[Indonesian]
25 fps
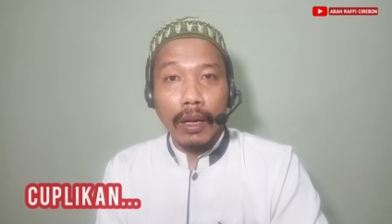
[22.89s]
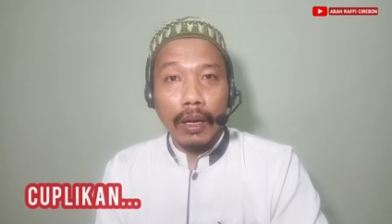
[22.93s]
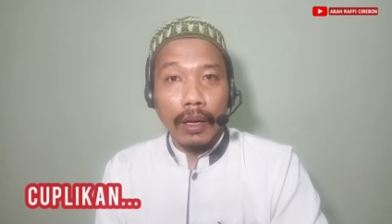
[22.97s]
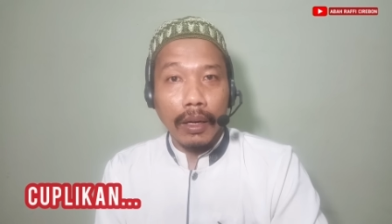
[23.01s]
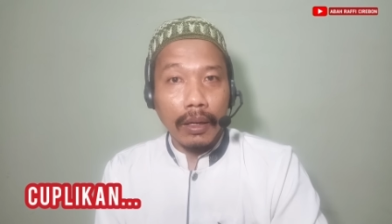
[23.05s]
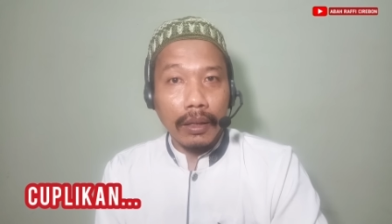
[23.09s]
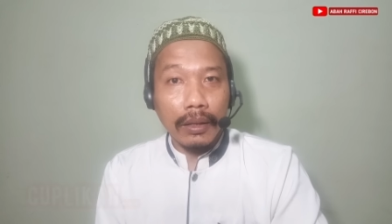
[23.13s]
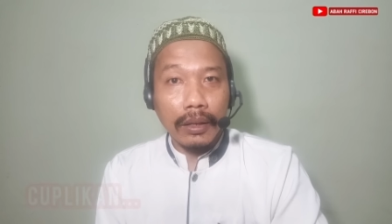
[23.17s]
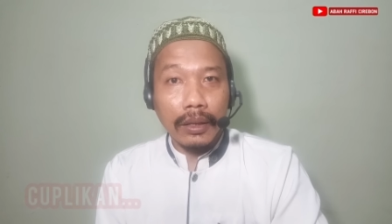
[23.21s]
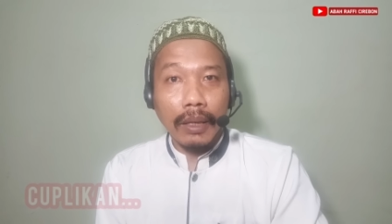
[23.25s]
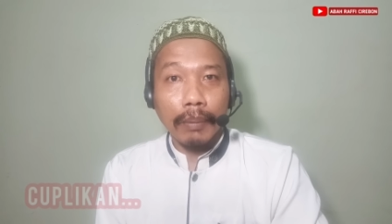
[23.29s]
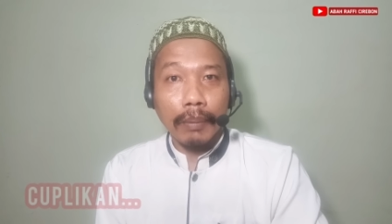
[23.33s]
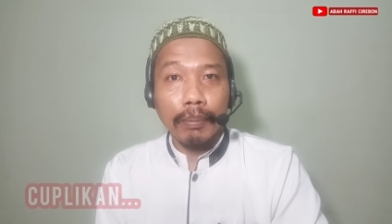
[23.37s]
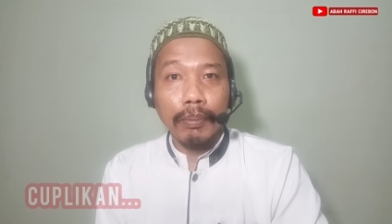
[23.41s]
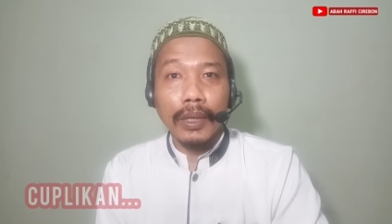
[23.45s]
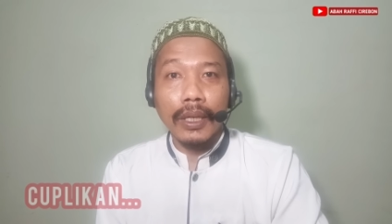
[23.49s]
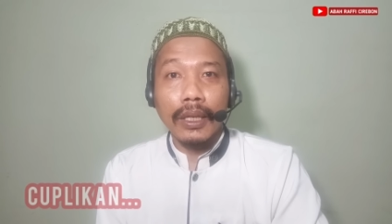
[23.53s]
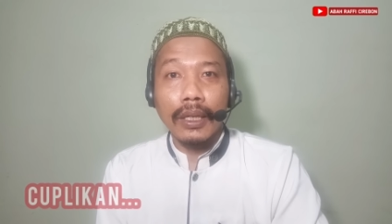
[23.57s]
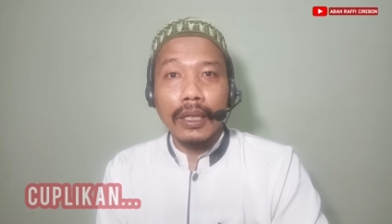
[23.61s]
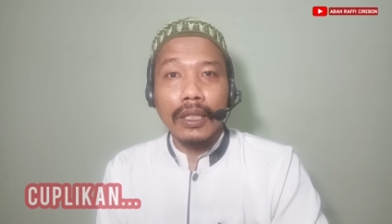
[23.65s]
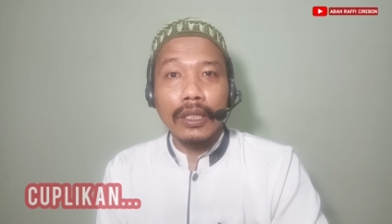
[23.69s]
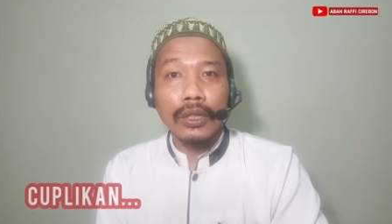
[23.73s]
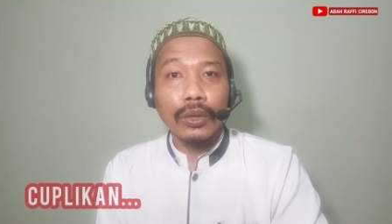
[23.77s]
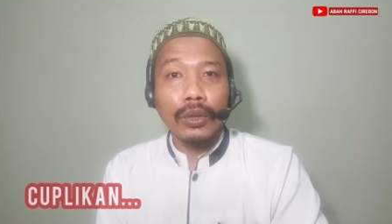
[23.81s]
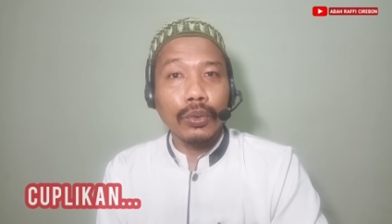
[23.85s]
Resep
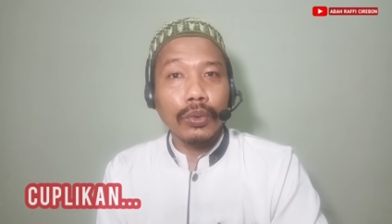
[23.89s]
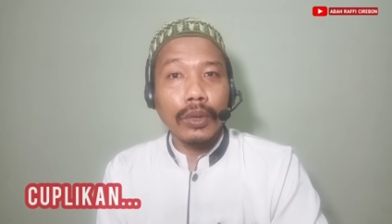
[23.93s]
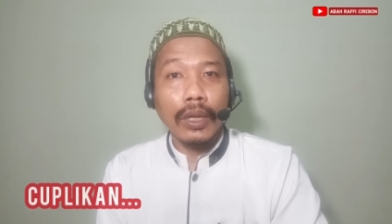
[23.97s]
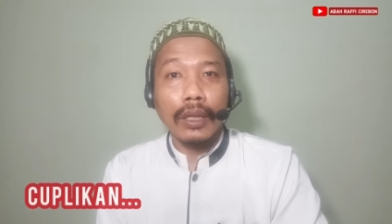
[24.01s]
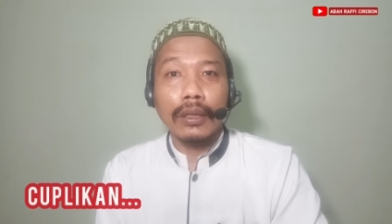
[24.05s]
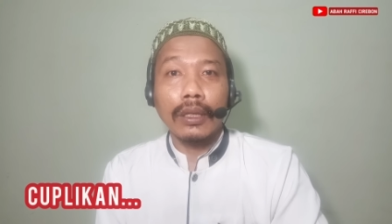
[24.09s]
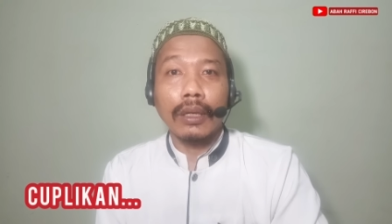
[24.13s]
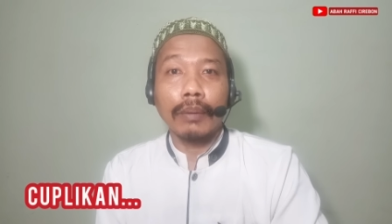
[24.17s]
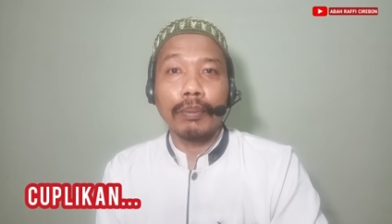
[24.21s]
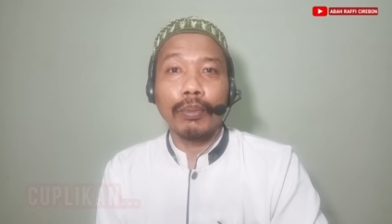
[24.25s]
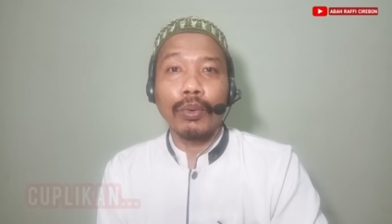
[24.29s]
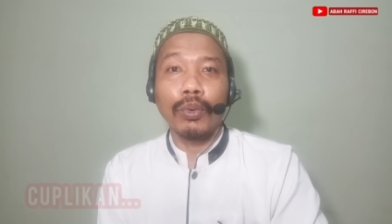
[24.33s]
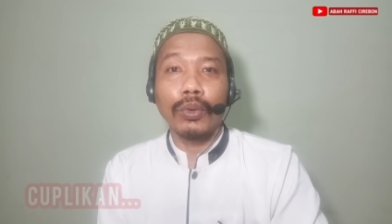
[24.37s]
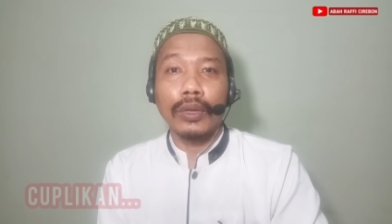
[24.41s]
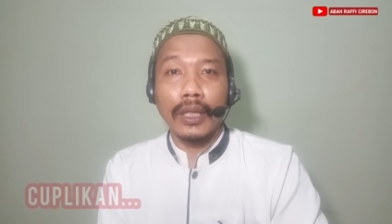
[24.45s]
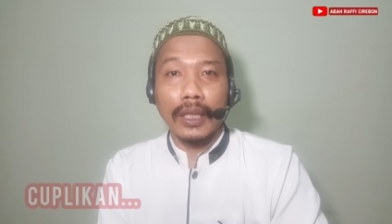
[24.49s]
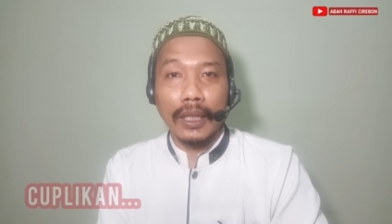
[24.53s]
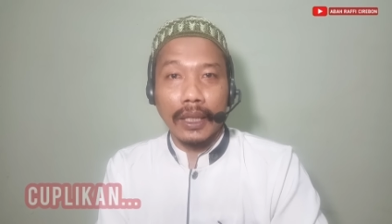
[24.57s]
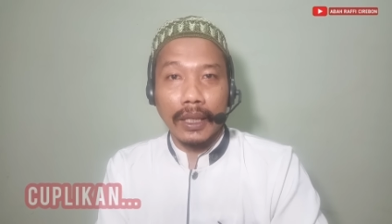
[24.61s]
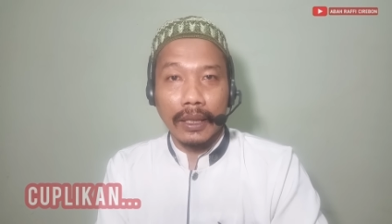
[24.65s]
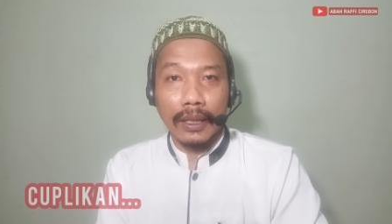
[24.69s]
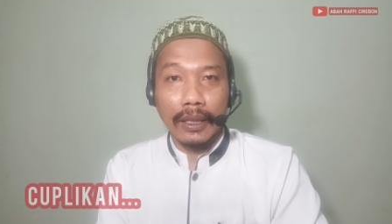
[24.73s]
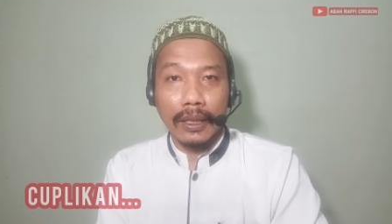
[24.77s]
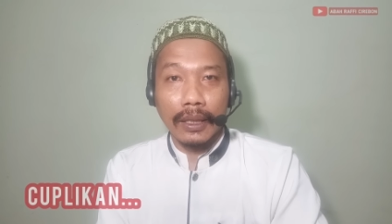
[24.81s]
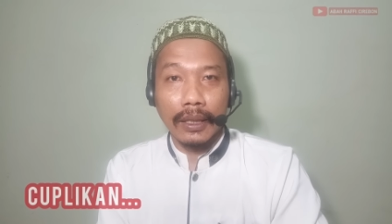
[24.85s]
ini sudah terbukti